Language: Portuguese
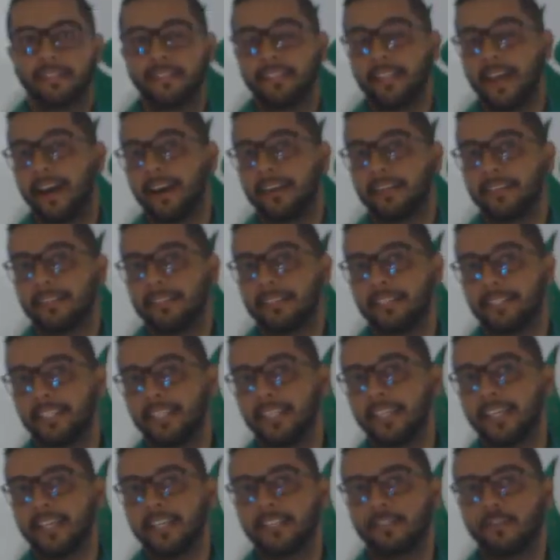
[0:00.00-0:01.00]
te dar
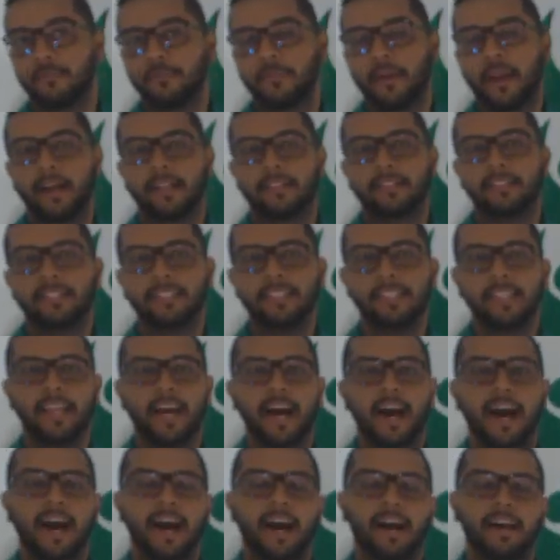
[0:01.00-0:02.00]
dicas para
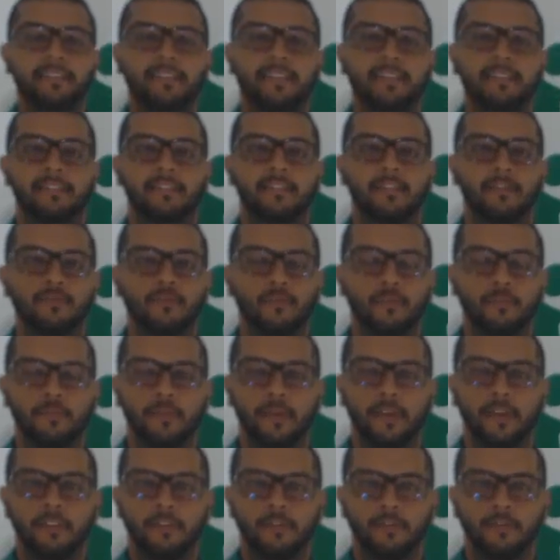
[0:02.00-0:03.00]
tirar a tensão do
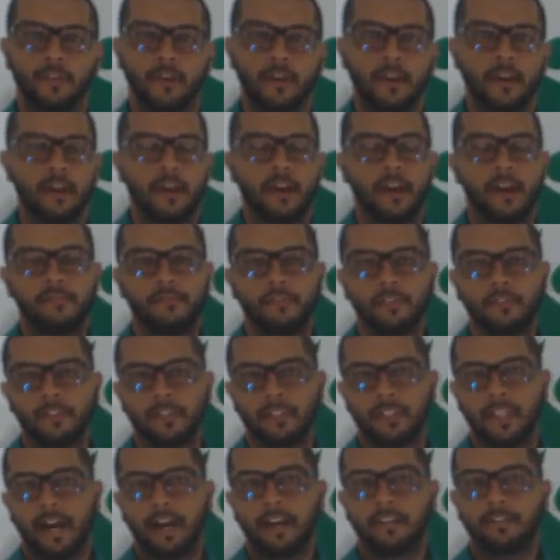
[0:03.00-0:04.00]
peito. Eu vou
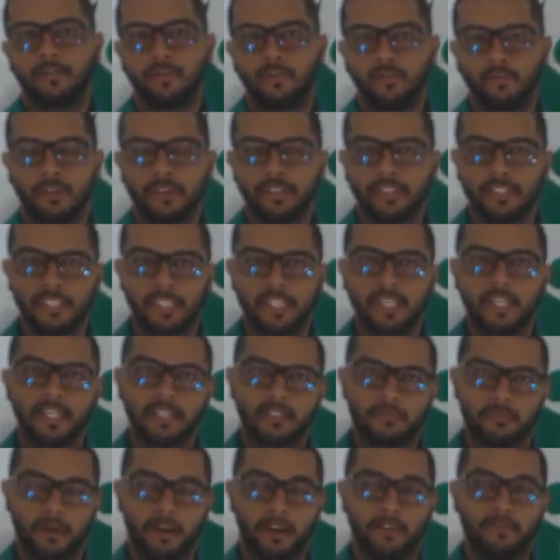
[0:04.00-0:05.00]
te dar duas
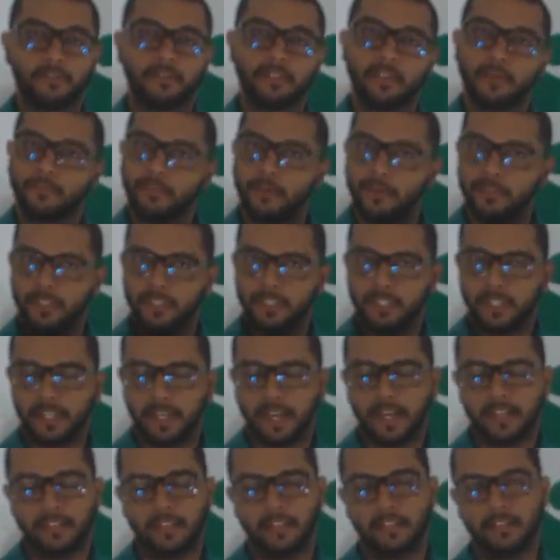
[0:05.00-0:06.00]
dicas para que você possa
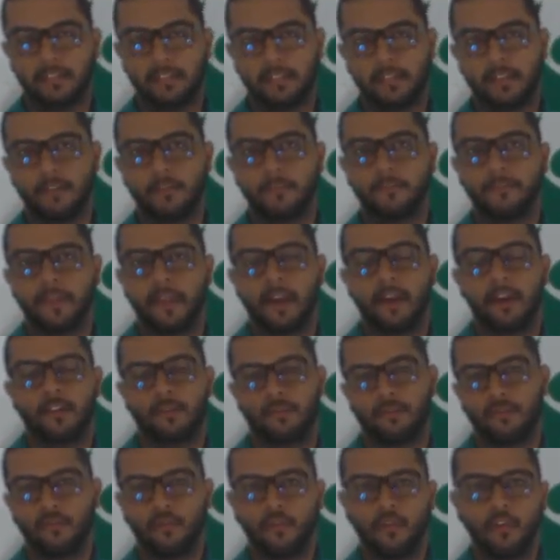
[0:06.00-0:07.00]
tirar a tensão
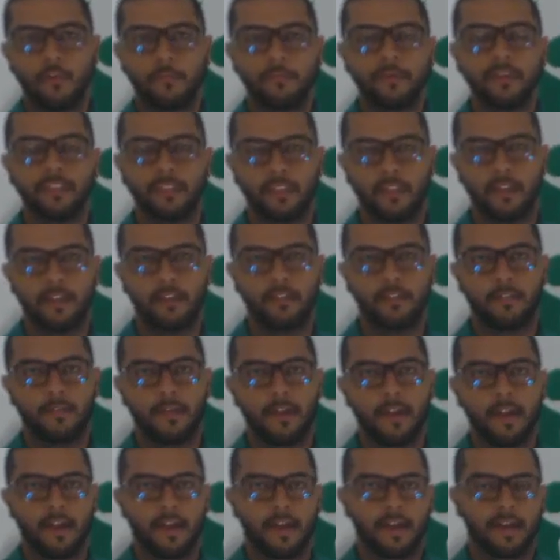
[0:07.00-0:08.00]
do corpo
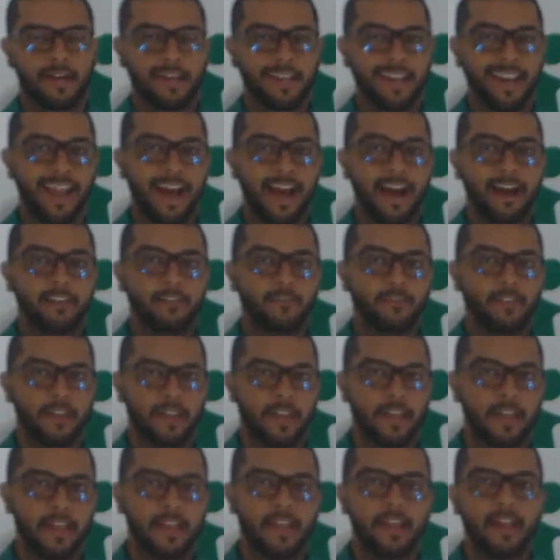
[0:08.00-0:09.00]
inteiro. Claro
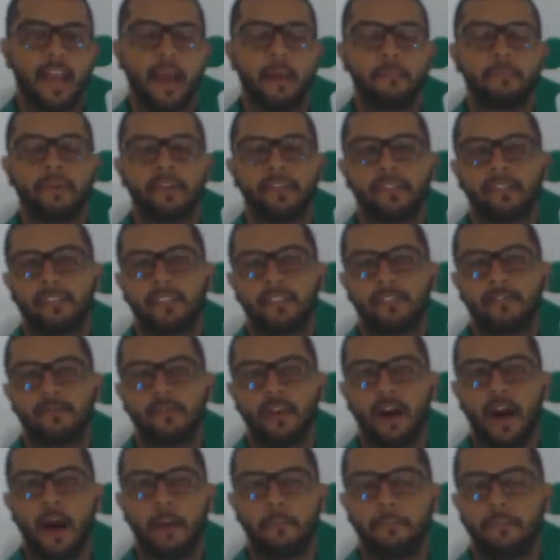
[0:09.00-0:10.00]
que é
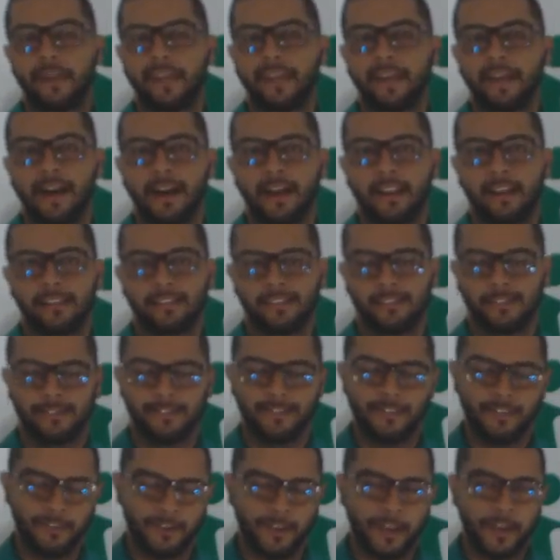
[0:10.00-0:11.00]
preciso aplicá-las,
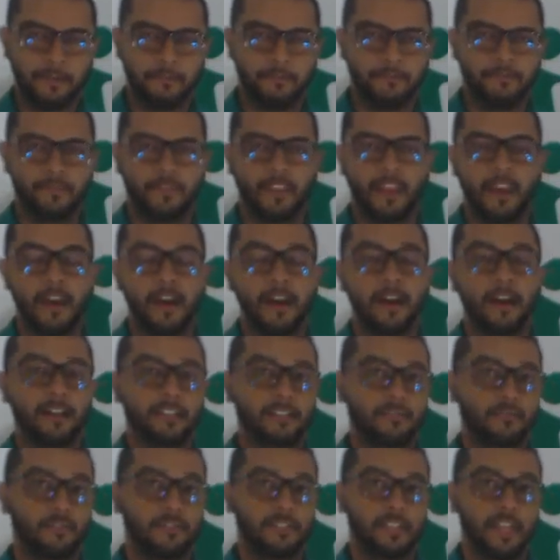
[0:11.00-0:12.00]
ok?
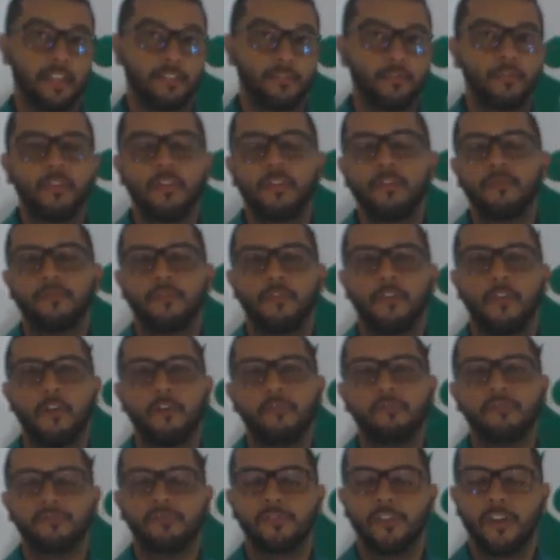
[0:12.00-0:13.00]
Se você é novo
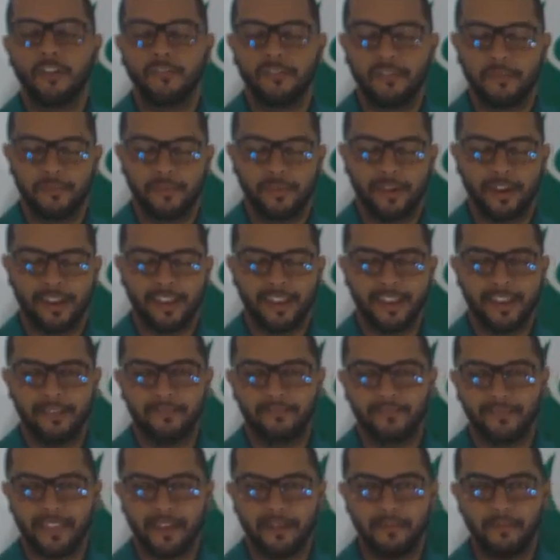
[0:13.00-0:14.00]
ou nova por
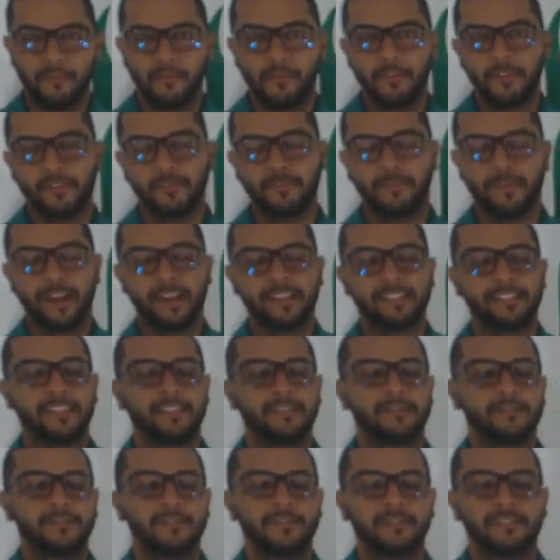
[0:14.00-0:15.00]
aqui, muito prazer,
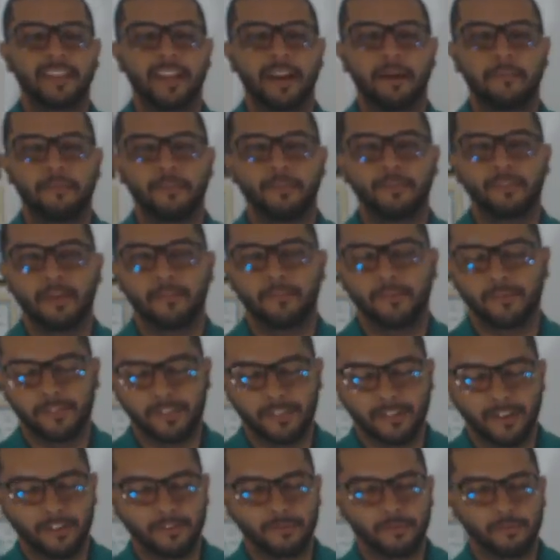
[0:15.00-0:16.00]
eu sou o terapeuta
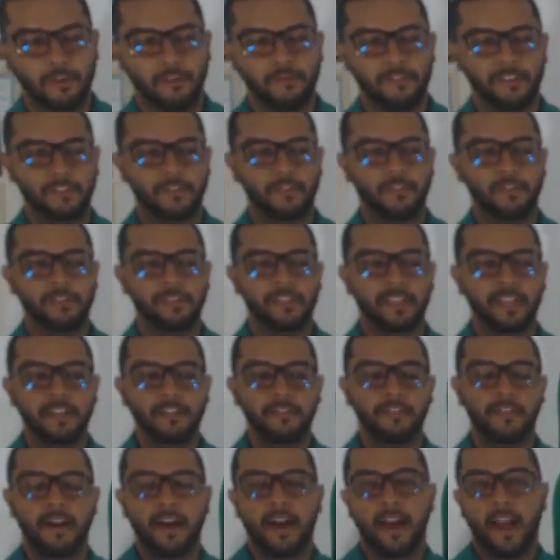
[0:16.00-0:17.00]
emocional de Everton
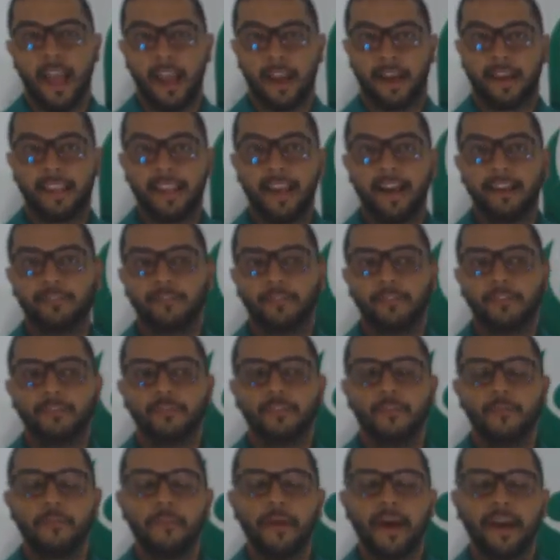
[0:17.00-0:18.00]
Rodrigo, criador
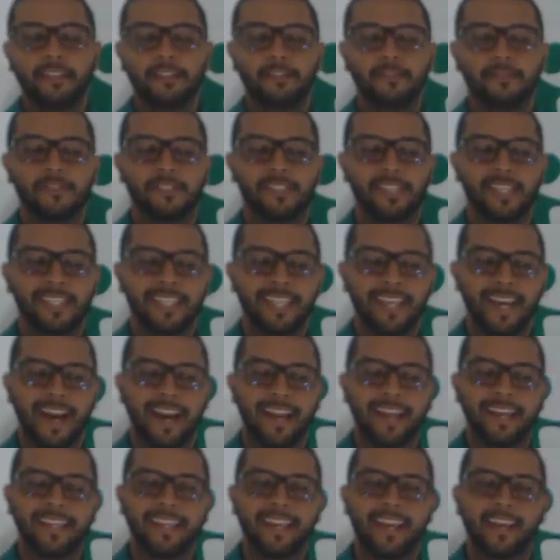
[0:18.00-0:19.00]
do método
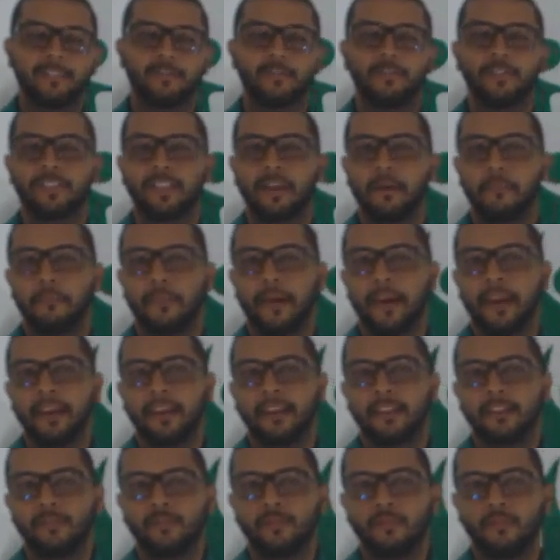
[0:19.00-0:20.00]
CDA e criador
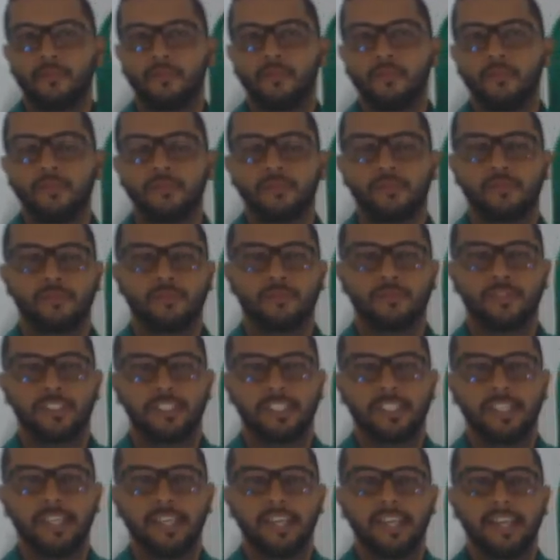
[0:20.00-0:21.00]
também do curso
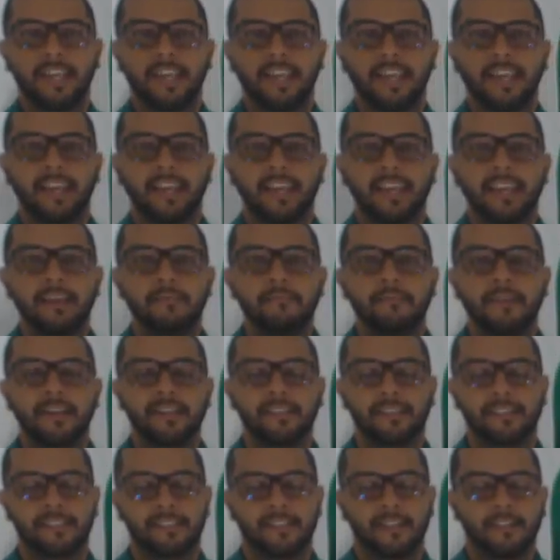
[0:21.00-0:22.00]
de
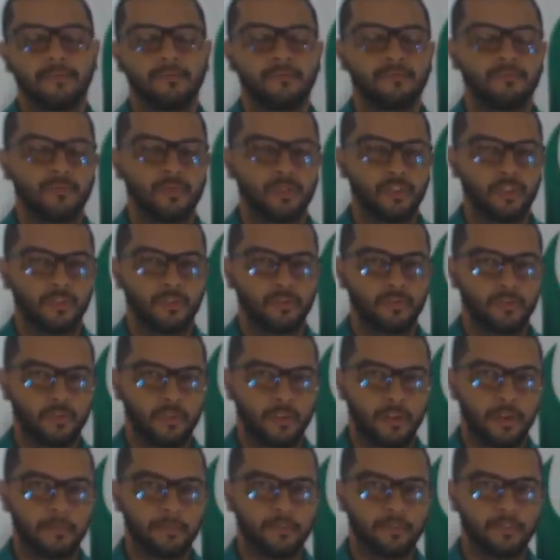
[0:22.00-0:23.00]
imersão de
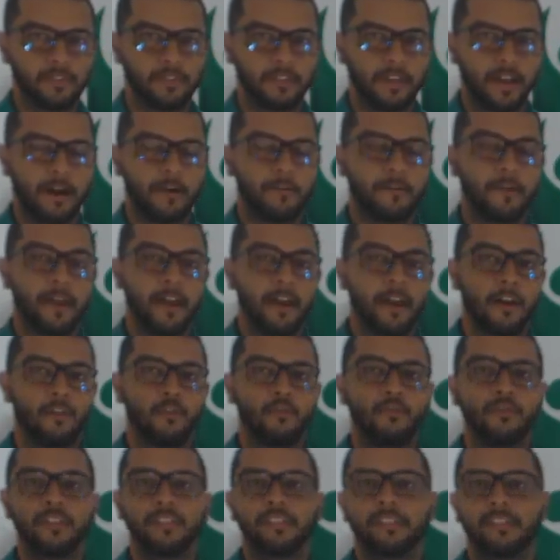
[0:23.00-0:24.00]
controle emocional,
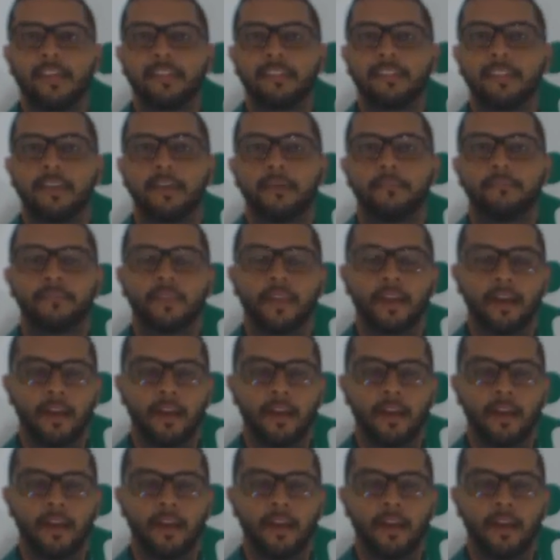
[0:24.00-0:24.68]
o ICD.